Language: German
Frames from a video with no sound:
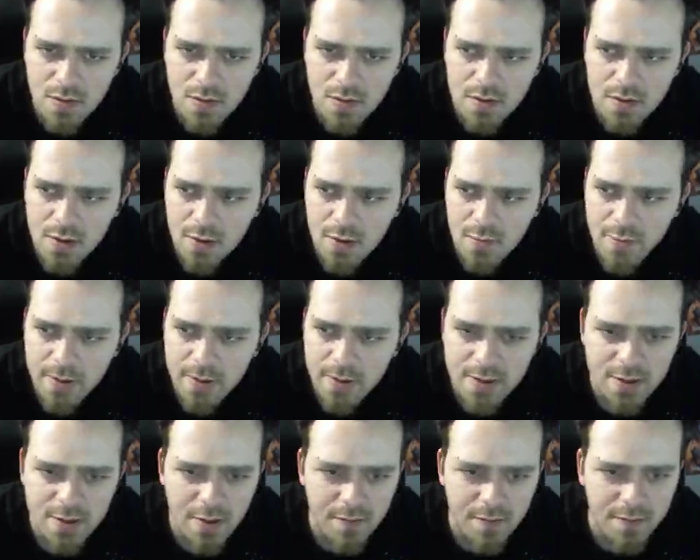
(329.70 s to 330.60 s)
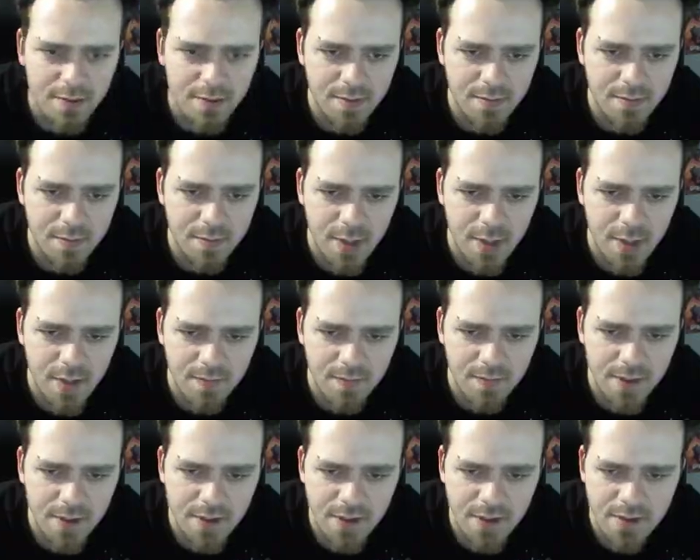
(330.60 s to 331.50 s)
aufpassen auf die Map.
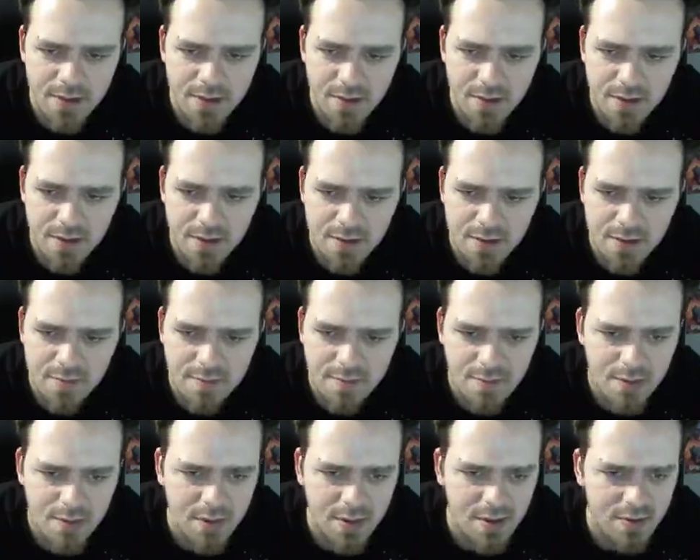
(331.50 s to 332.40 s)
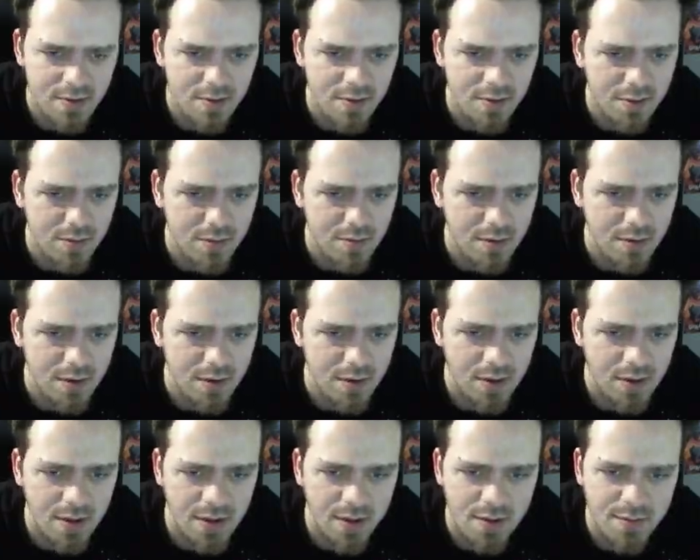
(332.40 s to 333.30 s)
Wie gesagt, nicht wirklich Ton
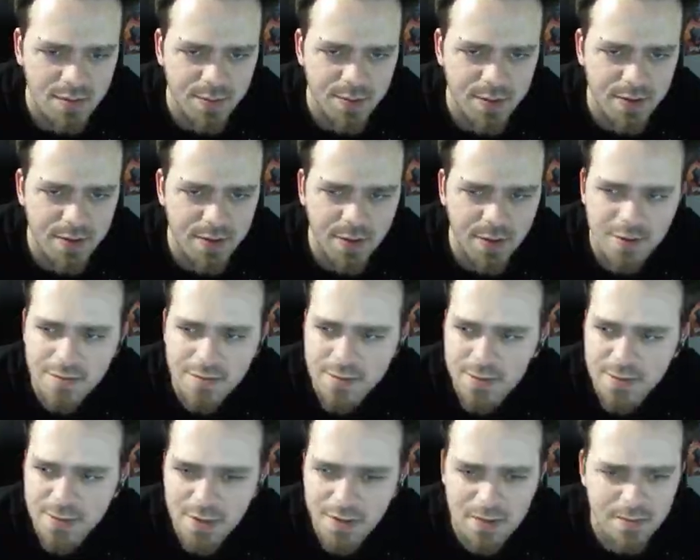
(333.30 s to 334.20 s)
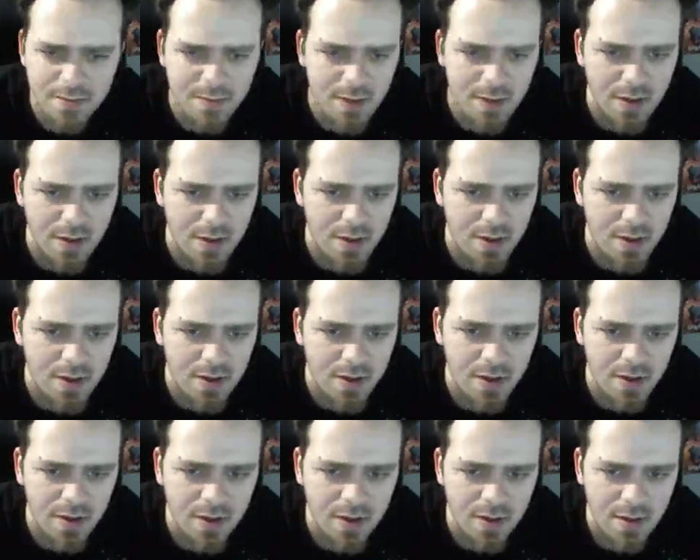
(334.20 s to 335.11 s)
gerade. Das also ist ein bisschen komisch mit dem
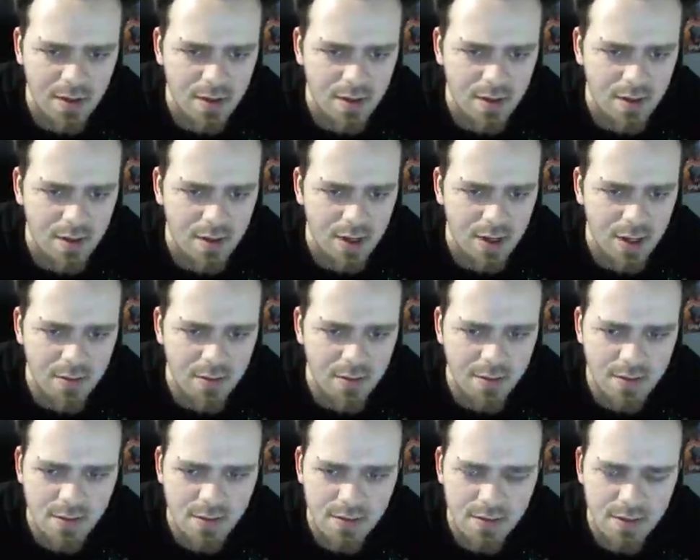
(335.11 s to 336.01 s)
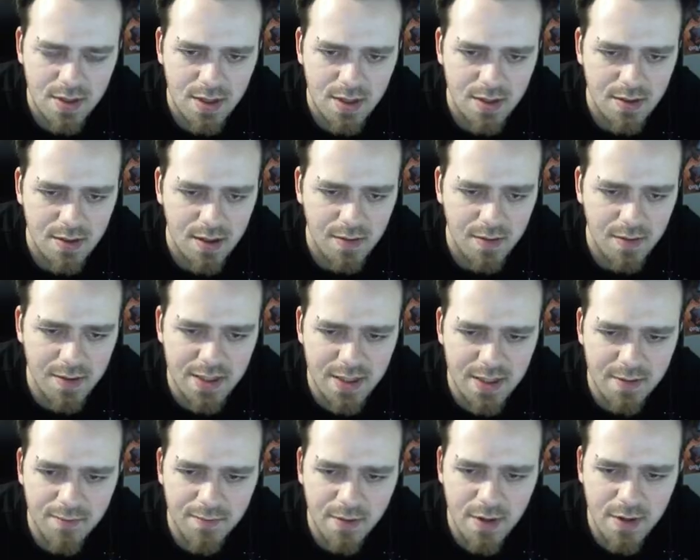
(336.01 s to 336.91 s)
Kabel zurzeit. Aber wie
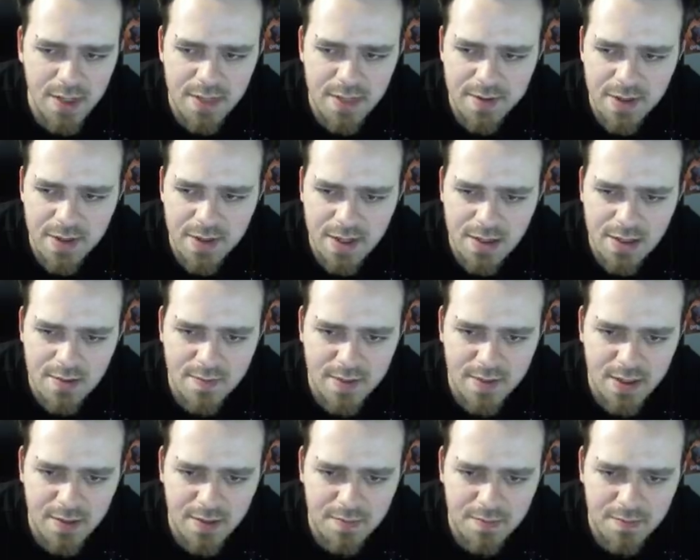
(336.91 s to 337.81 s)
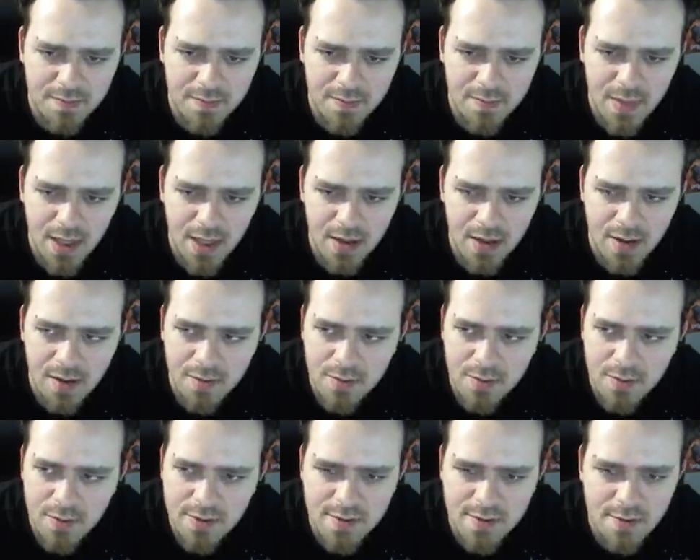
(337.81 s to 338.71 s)
gesagt, am Wochenende werde ich ganz viel ähm,
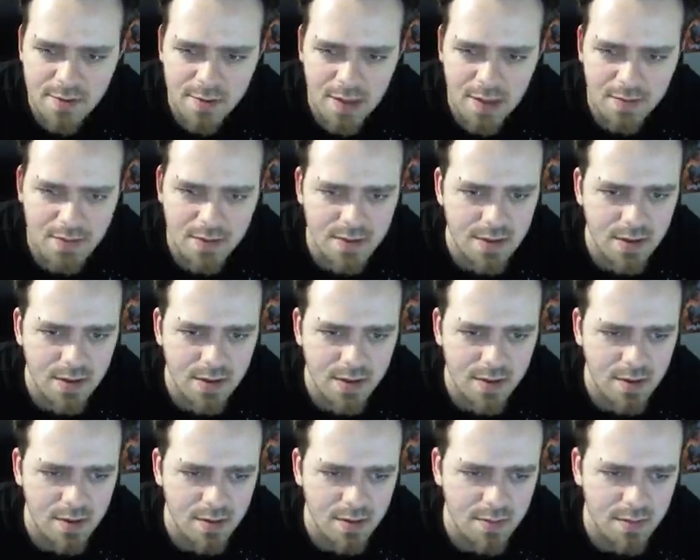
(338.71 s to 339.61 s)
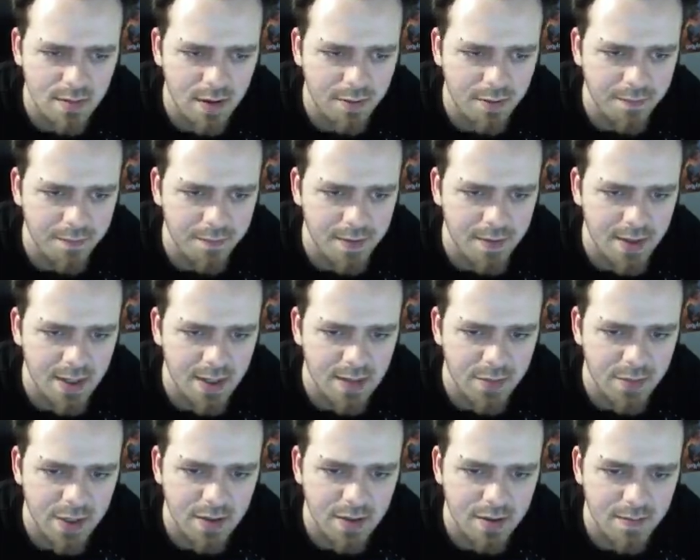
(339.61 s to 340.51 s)
Resident Survival zocken und
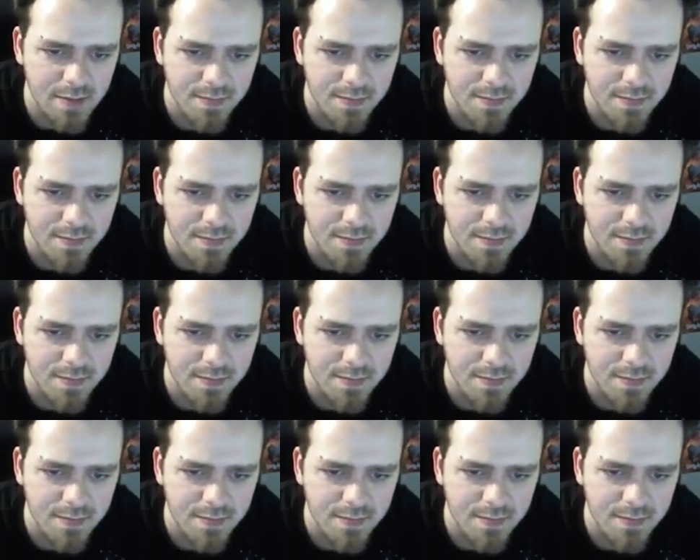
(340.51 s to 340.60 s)
aufnehmen.